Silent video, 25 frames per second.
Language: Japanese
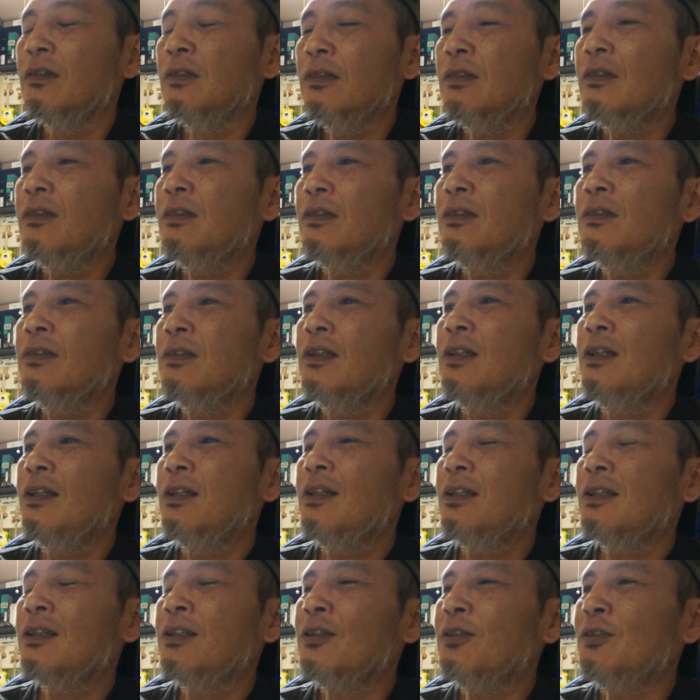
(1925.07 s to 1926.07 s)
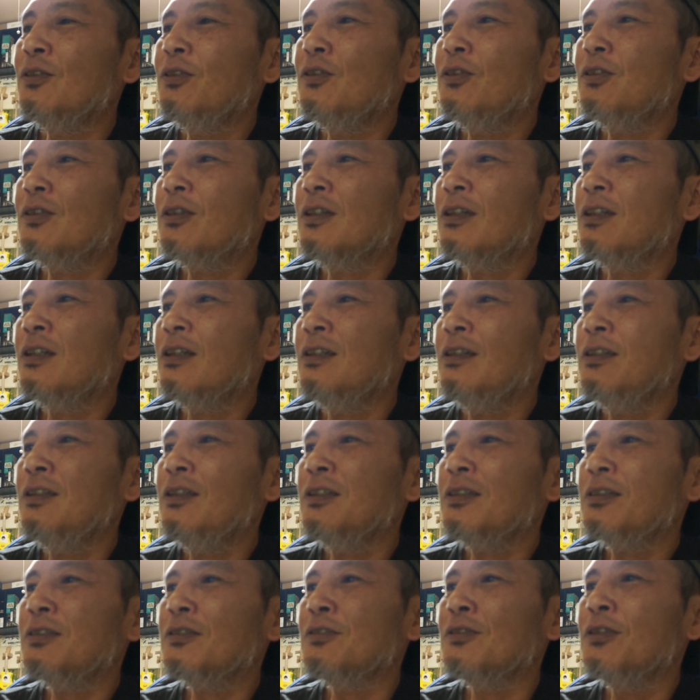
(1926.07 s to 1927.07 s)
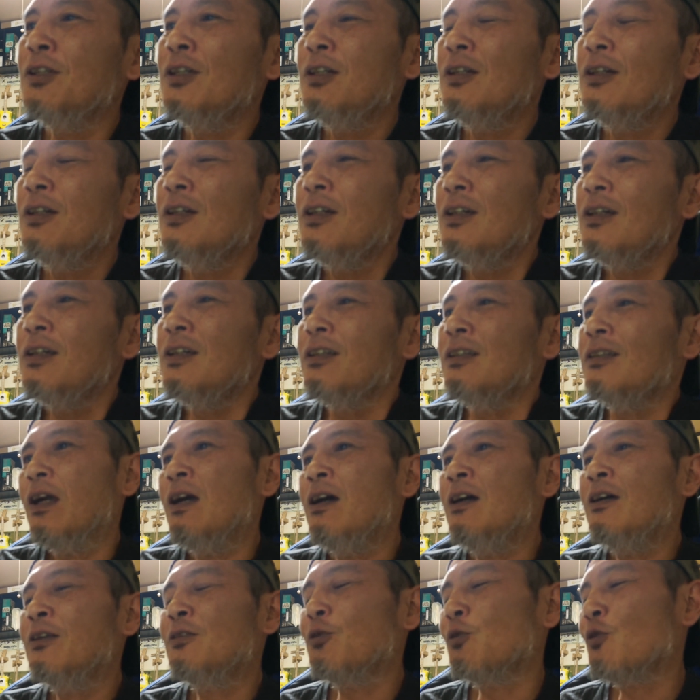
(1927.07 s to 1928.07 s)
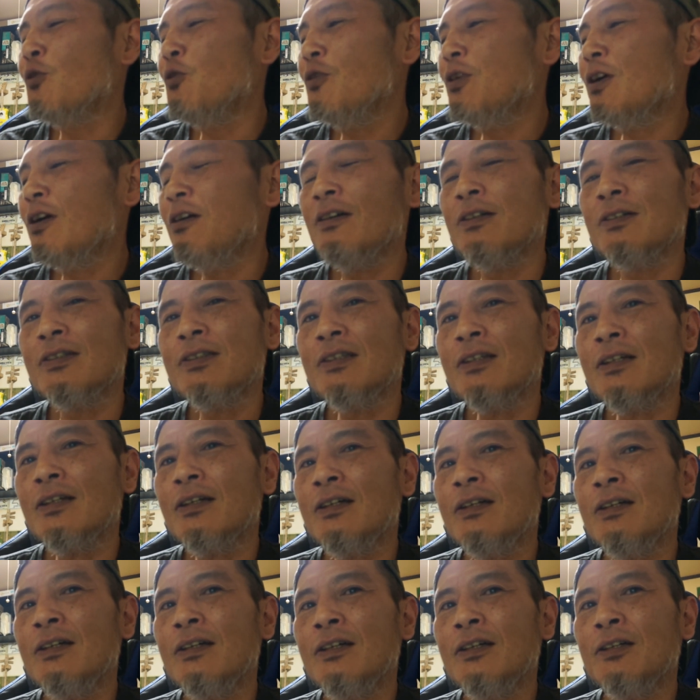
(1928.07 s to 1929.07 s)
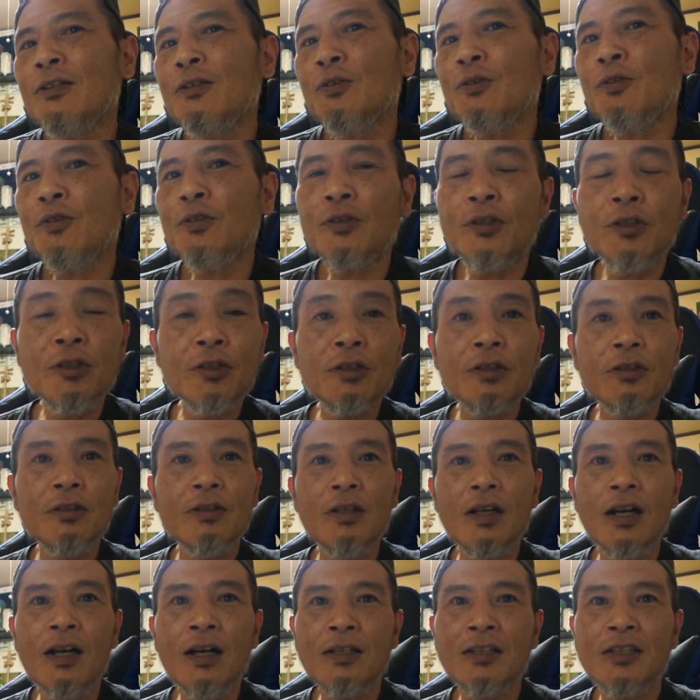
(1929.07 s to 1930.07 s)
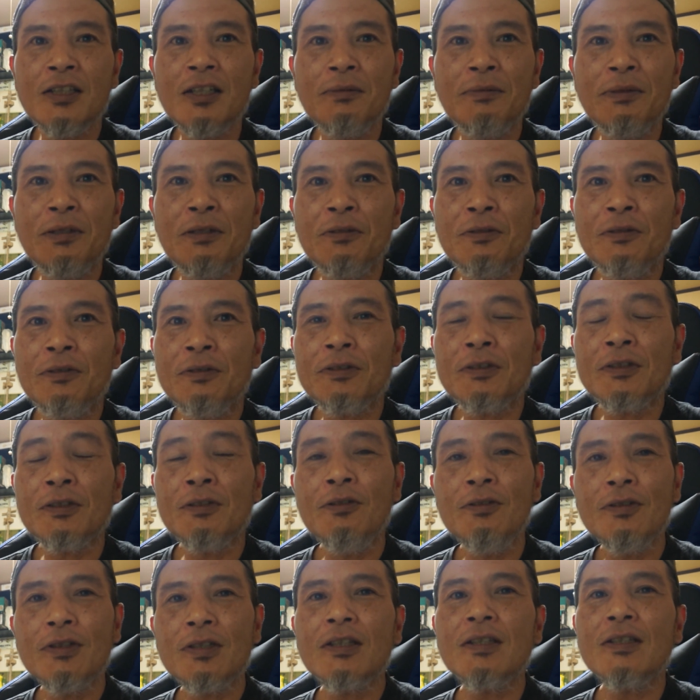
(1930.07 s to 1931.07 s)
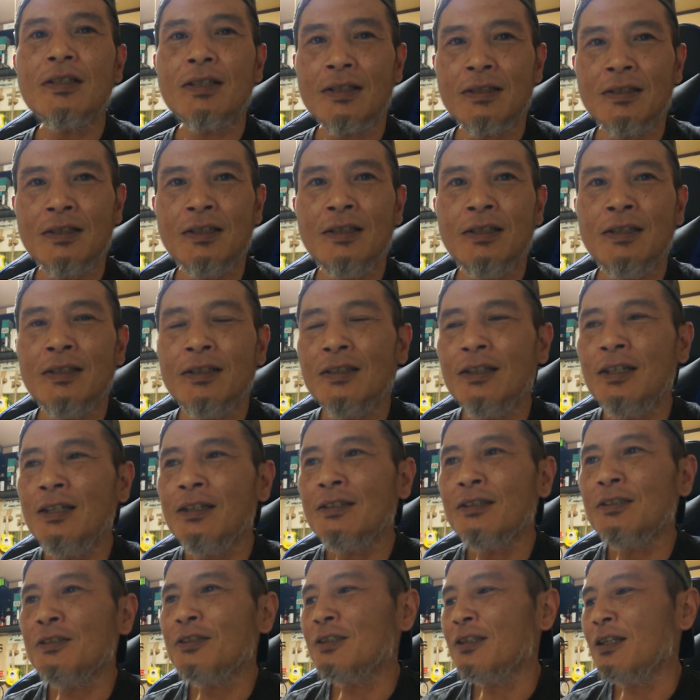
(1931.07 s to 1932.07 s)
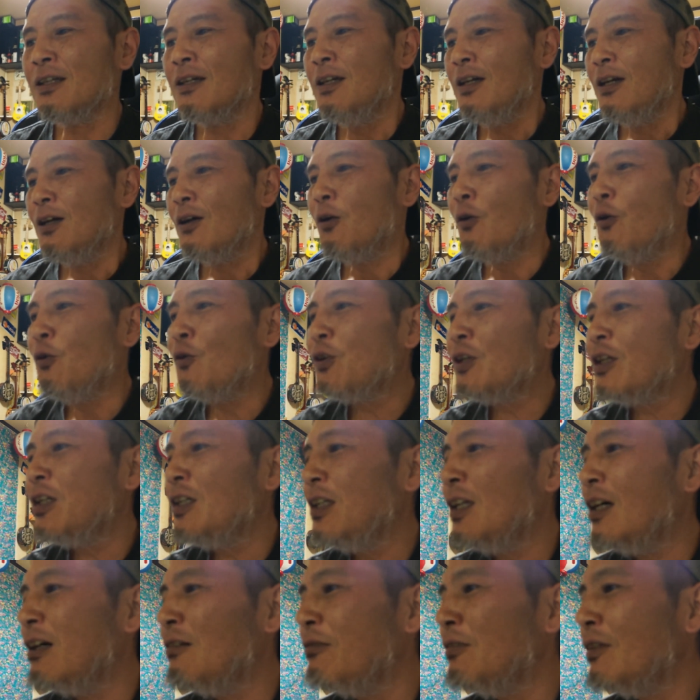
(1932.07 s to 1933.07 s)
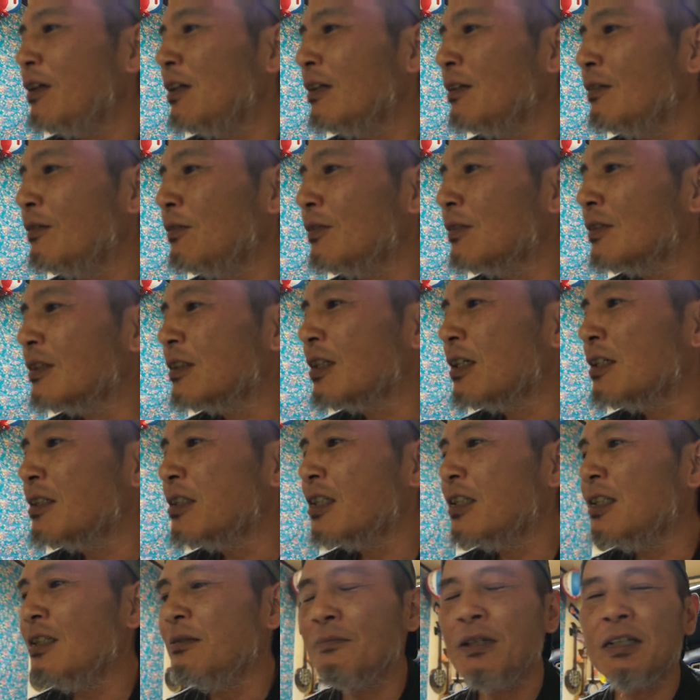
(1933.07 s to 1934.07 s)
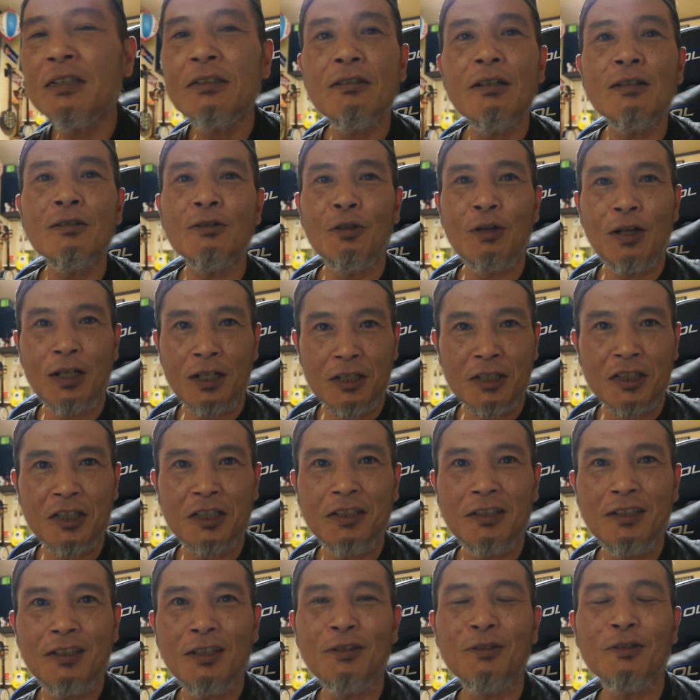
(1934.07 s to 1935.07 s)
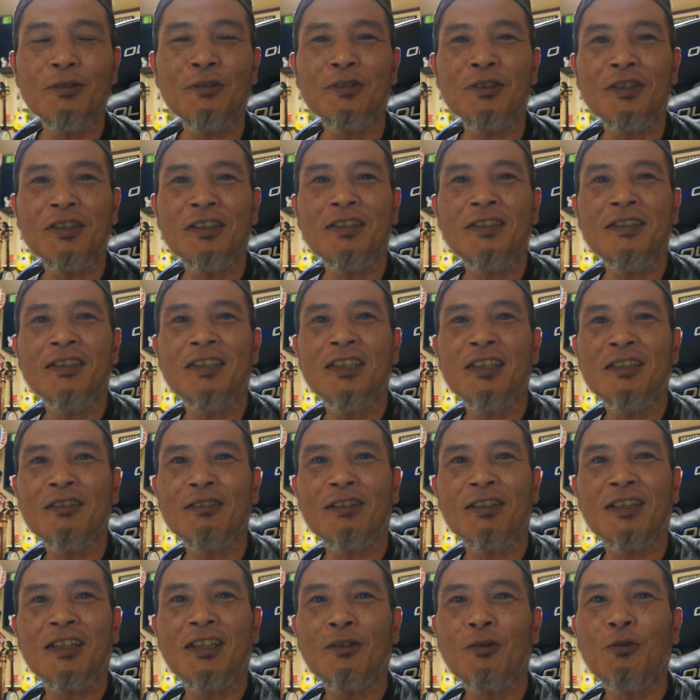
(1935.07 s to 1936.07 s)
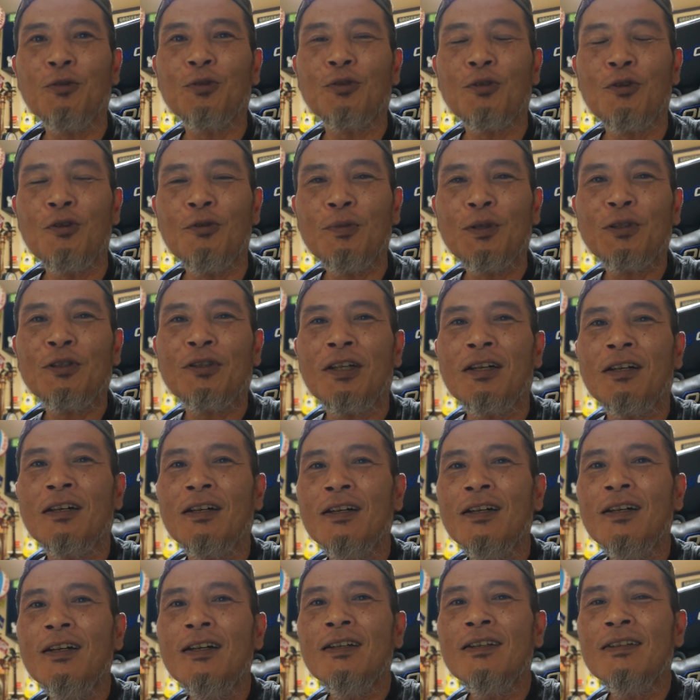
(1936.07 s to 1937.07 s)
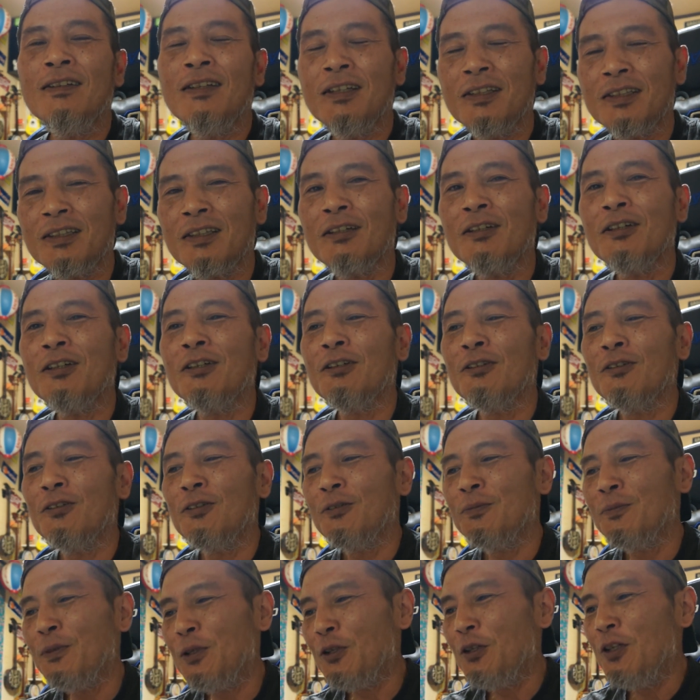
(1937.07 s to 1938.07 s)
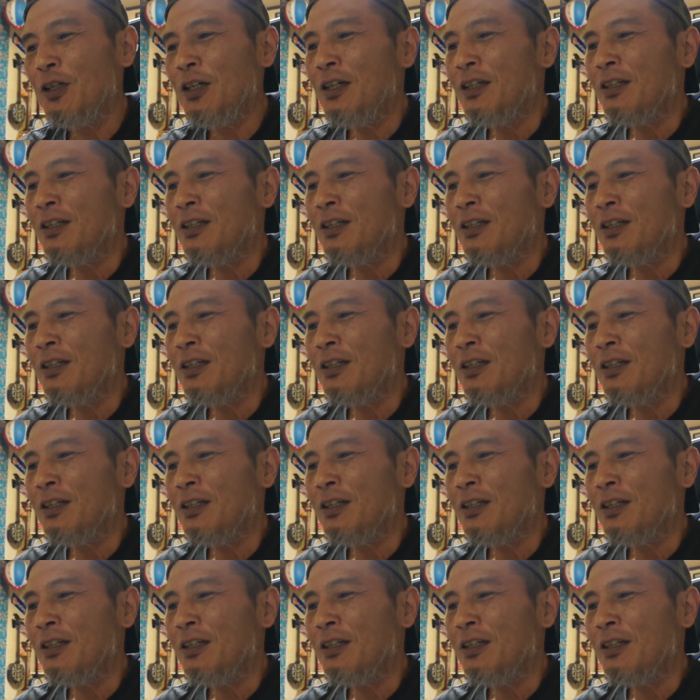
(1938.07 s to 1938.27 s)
うんうん了解ですえーと、今回はですね、えーと、と琉球アギジャビの宗介さんに、えーとですね、沖縄の三振にまつわるお話っていうのを実は聞こうと思ったんですけれども、